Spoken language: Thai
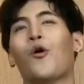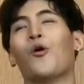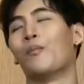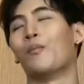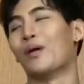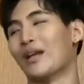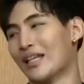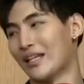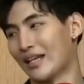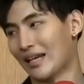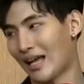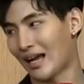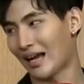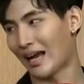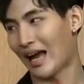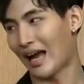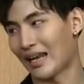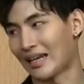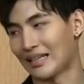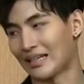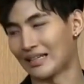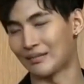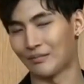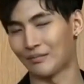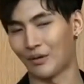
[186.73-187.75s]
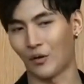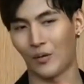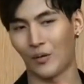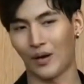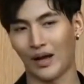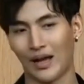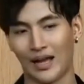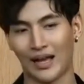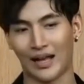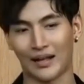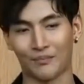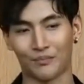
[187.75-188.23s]
ดิละกัน เพราะว่า
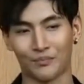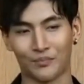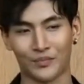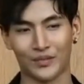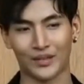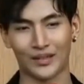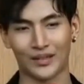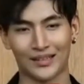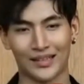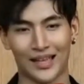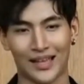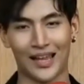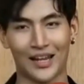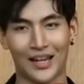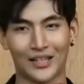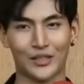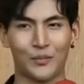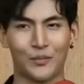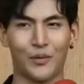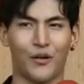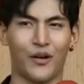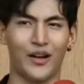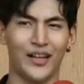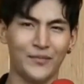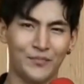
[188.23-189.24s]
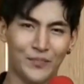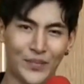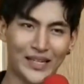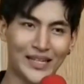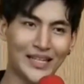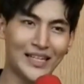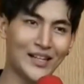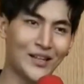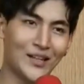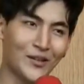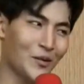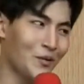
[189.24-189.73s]
ถ้าเราจะบอกอ้ปีนี้เรา
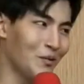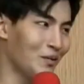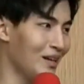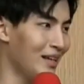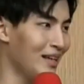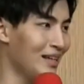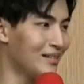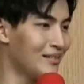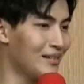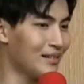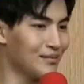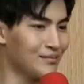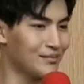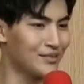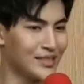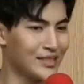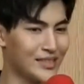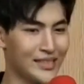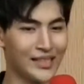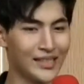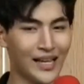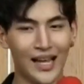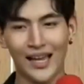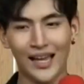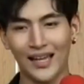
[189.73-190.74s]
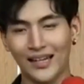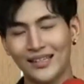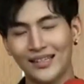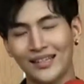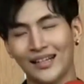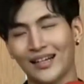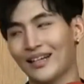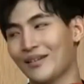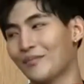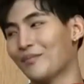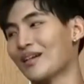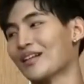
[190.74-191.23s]
ต้องเล่น4ี่ห้าเรื่องอะไร
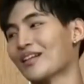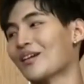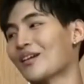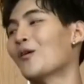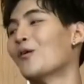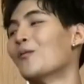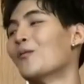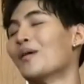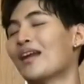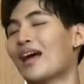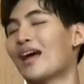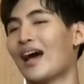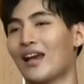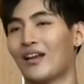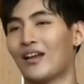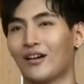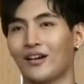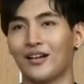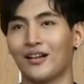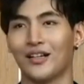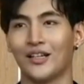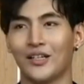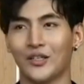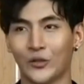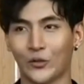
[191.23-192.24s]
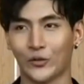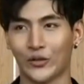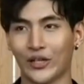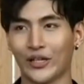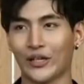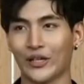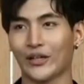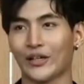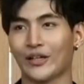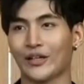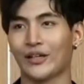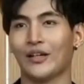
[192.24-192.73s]
มันก็คงไม่ได้ แล้วก็อยู่ที่
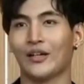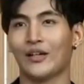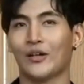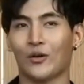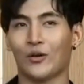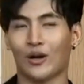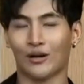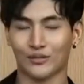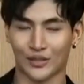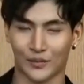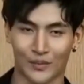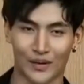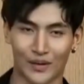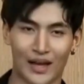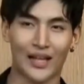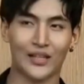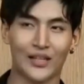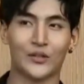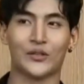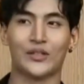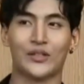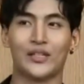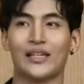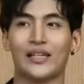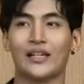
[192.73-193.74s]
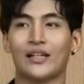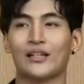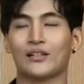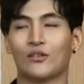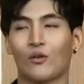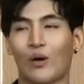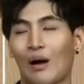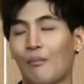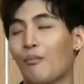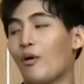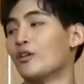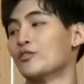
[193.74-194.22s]
ความสามารถอยู่ที่ความเห
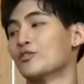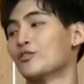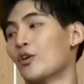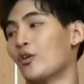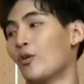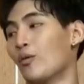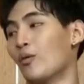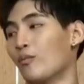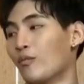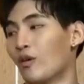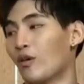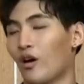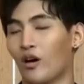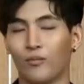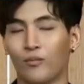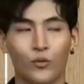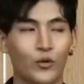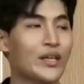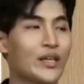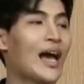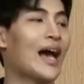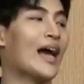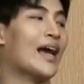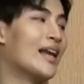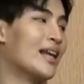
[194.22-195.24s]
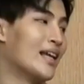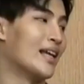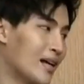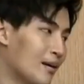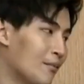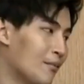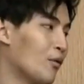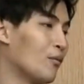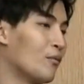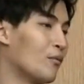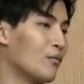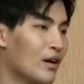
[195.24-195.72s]
มาะสมของผู้ใหญ่ลยครเบผม
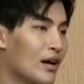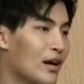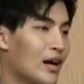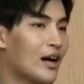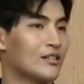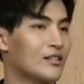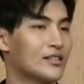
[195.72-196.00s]
ว่าเขาจะ